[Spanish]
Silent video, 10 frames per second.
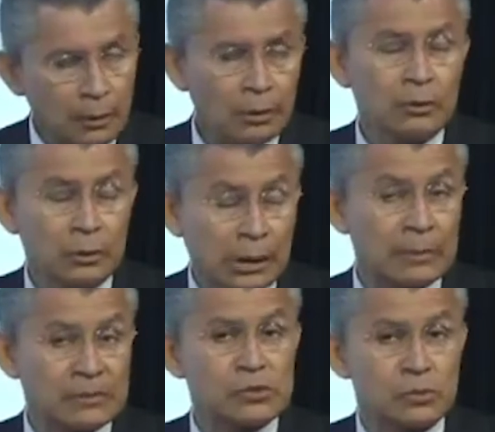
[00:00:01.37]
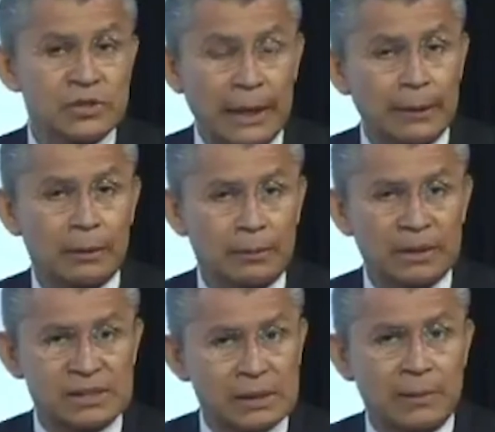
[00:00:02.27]
Ahorita vamos a escuchar
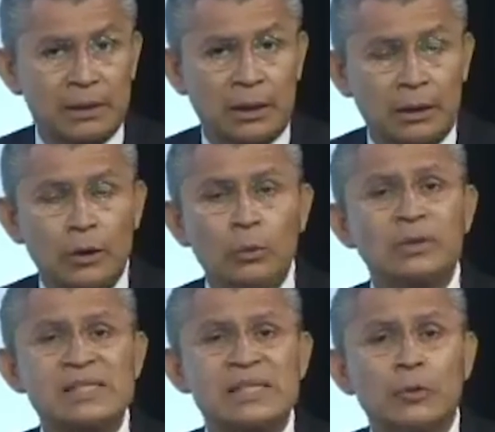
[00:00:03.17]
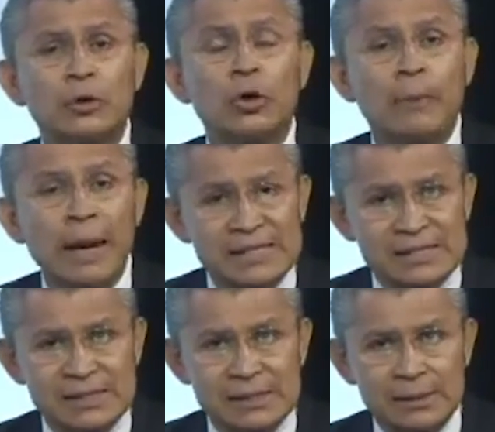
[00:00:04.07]
precisamente un testimonio
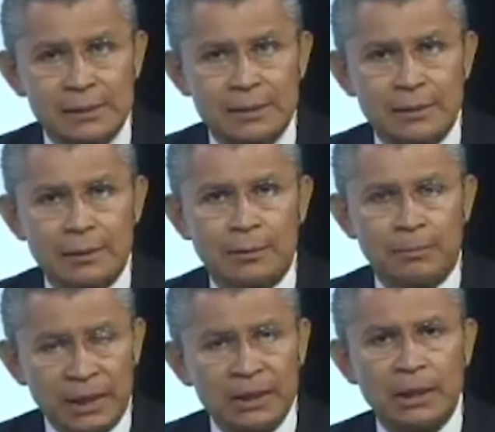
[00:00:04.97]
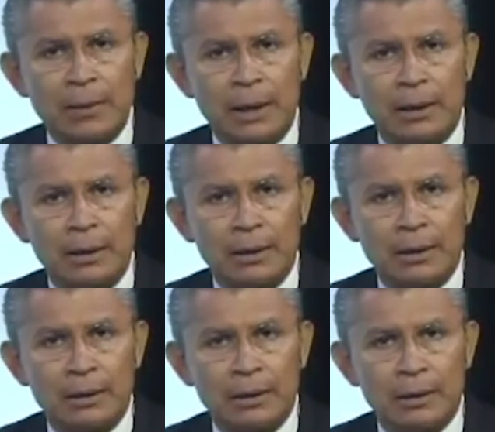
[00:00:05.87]
más, víctima
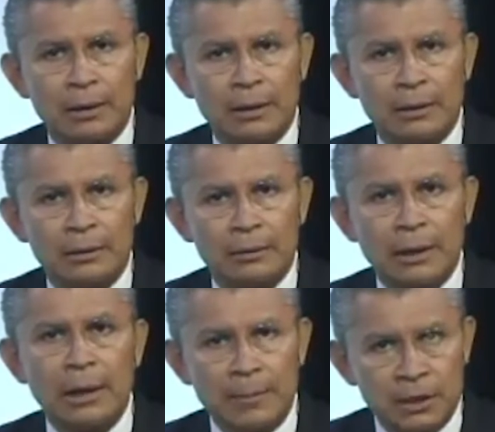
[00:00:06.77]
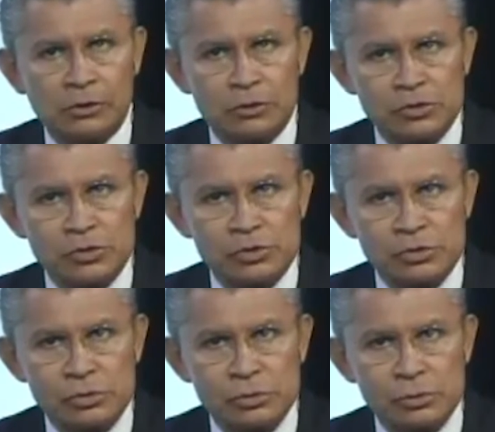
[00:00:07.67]
de elementos
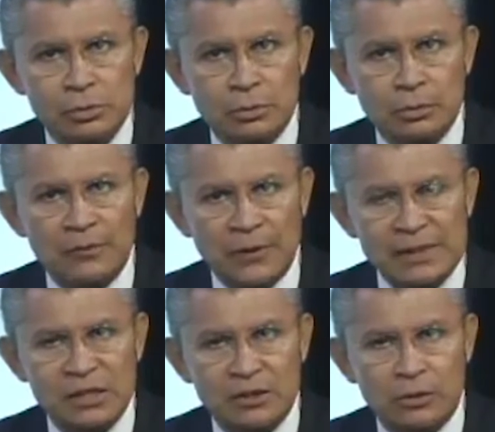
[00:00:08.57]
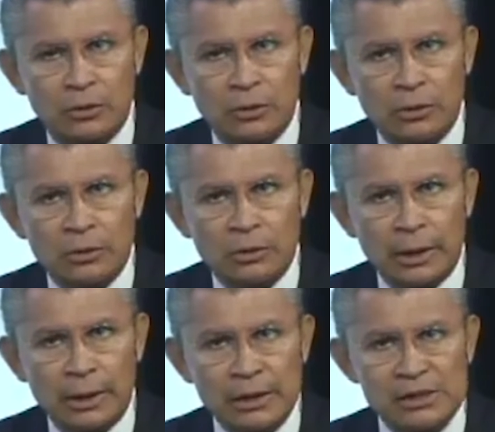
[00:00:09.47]
de tránsito
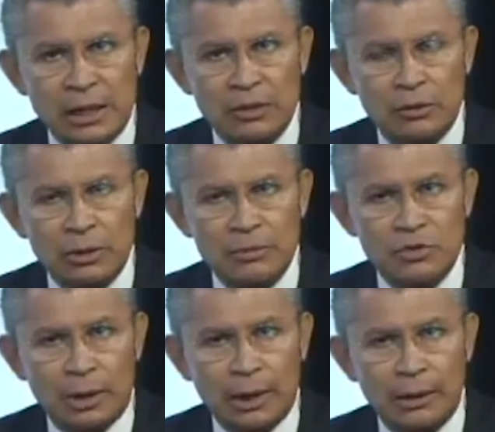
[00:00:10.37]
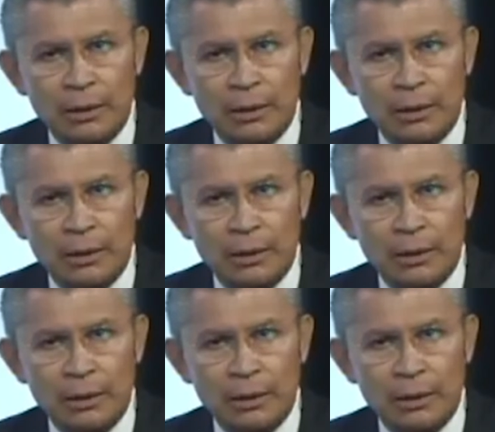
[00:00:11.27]
del estado de Michoacán.